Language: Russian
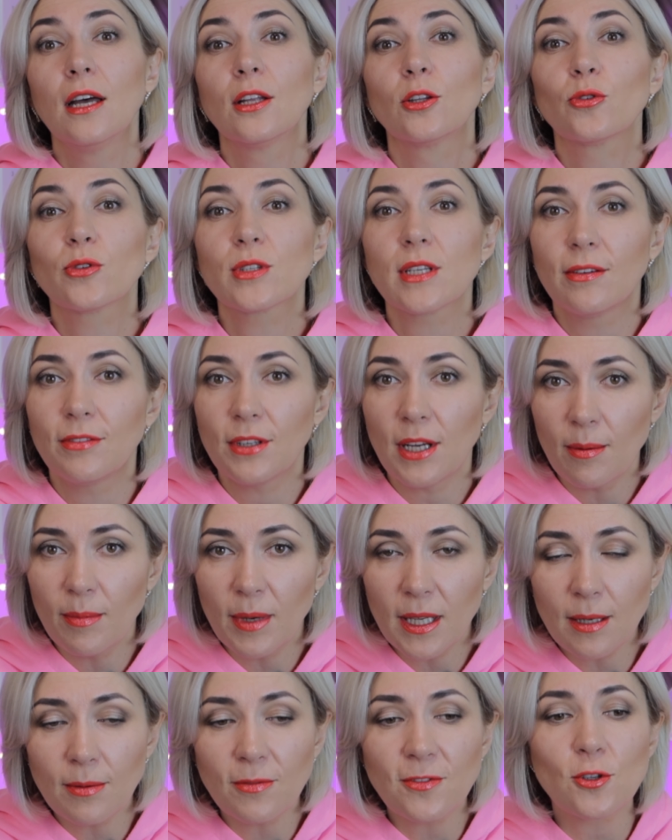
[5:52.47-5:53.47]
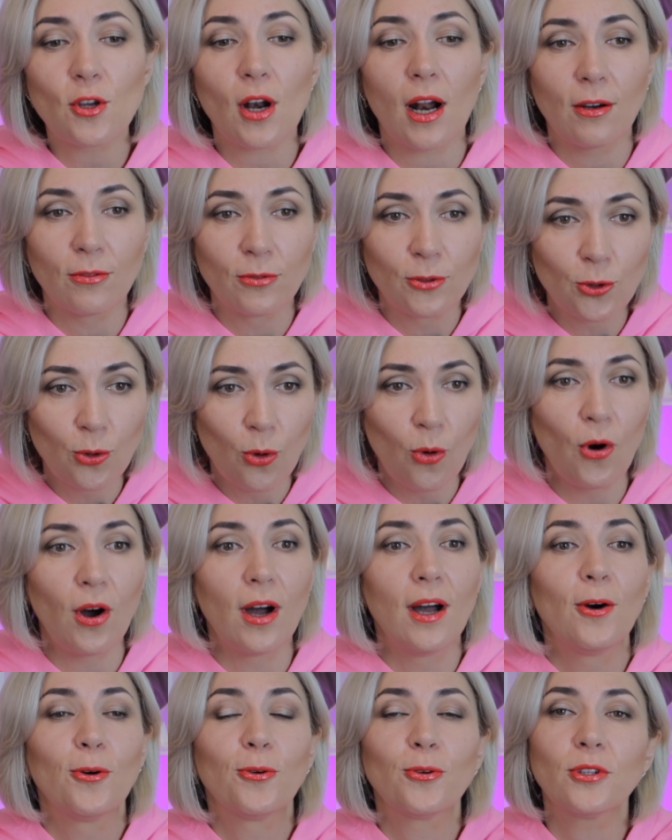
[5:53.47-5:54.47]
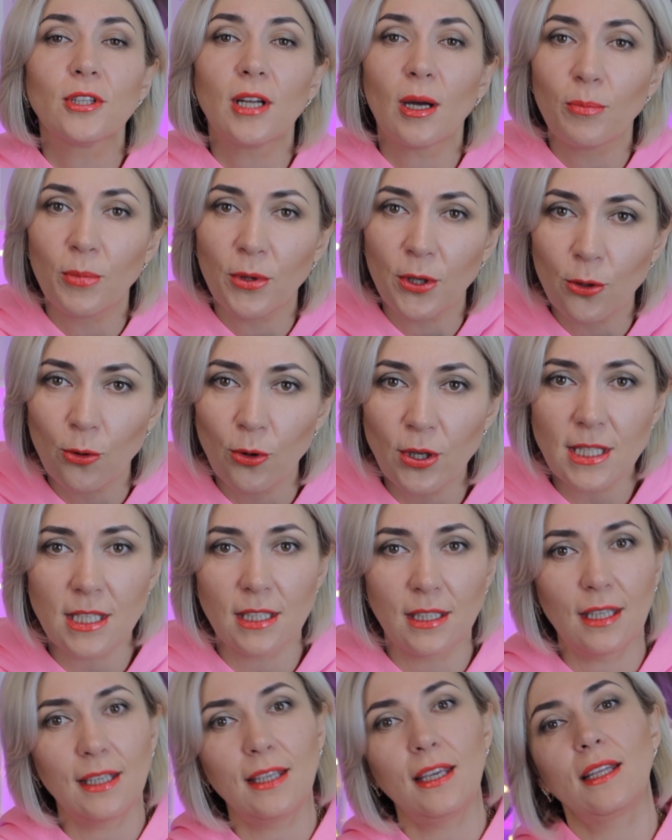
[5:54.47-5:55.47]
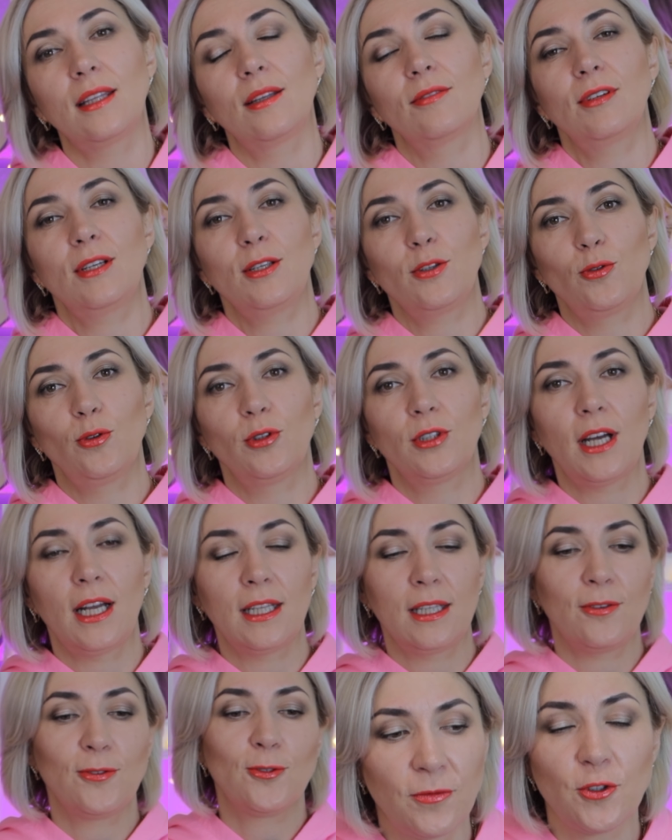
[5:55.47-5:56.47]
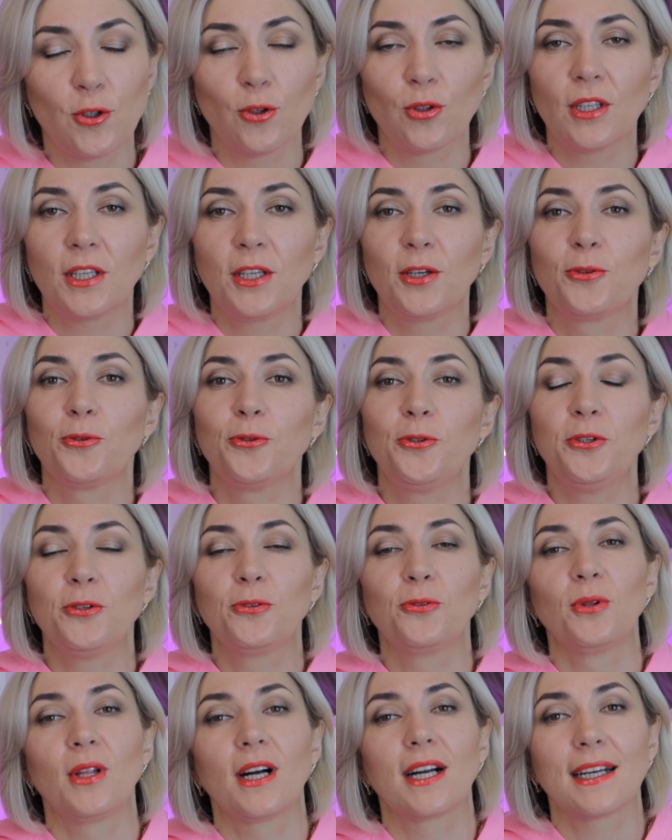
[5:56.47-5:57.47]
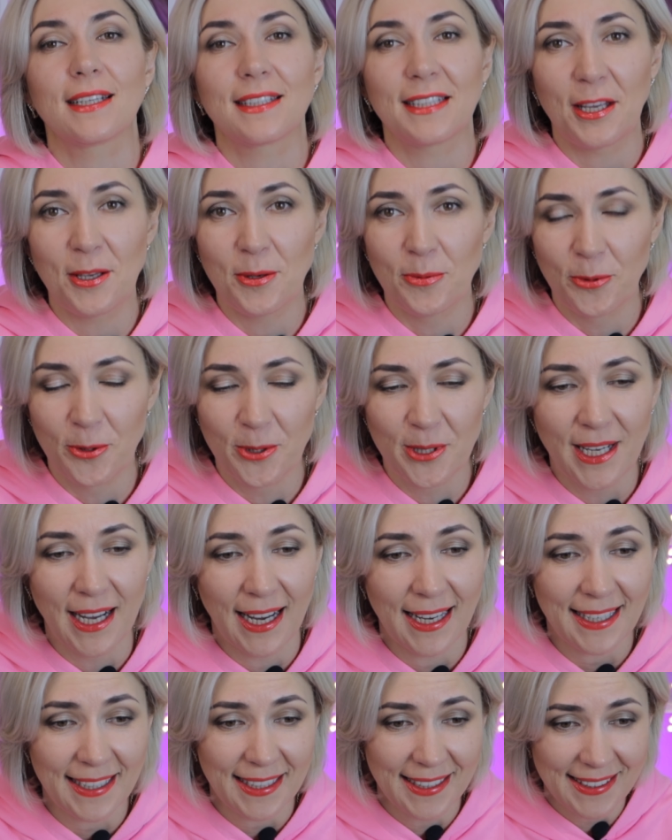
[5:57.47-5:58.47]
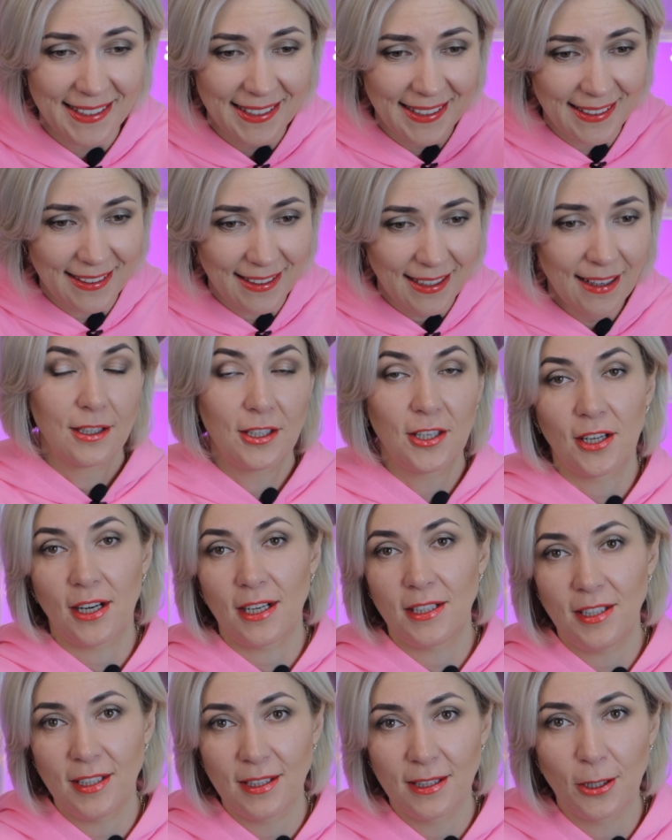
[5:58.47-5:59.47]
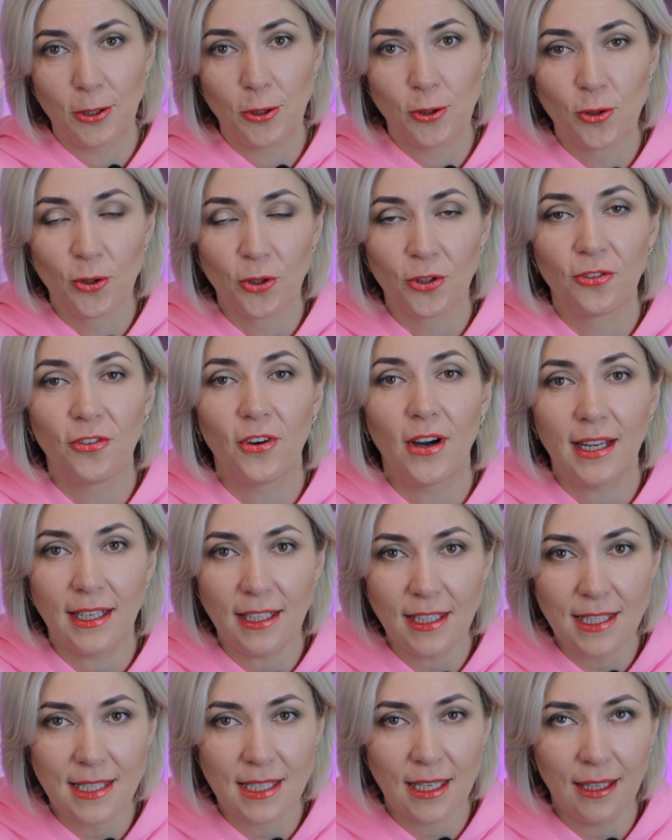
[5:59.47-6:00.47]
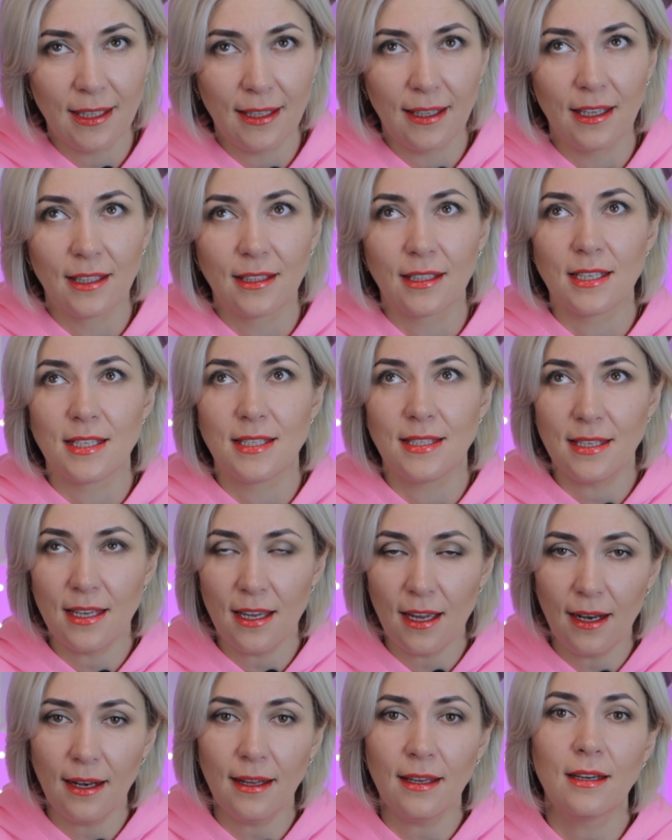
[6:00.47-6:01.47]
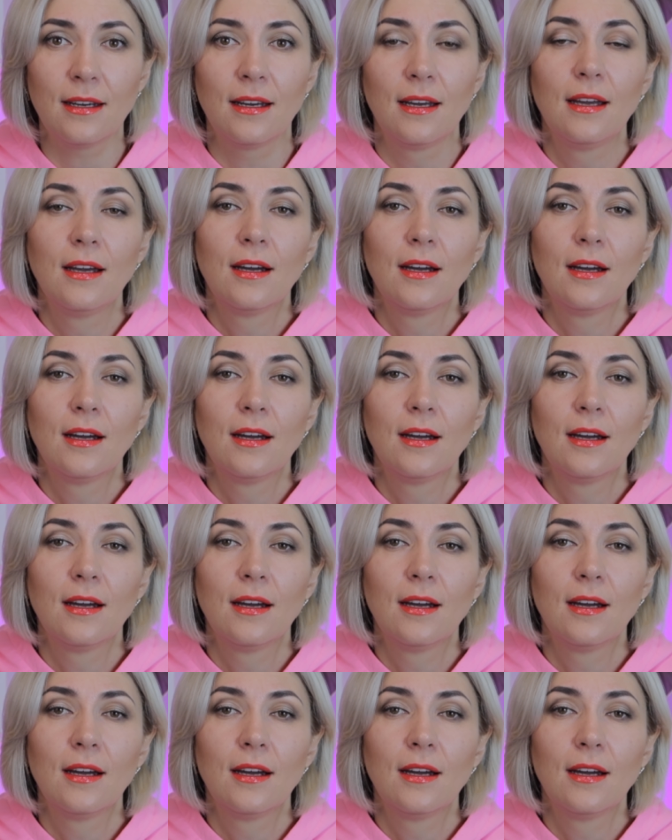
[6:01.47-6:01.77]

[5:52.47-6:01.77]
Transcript: Но со временем все равно он добьется таки этого результата. Все-таки кутикула когда-нибудь сгорит, и кератин начнет вариться, и это зелье –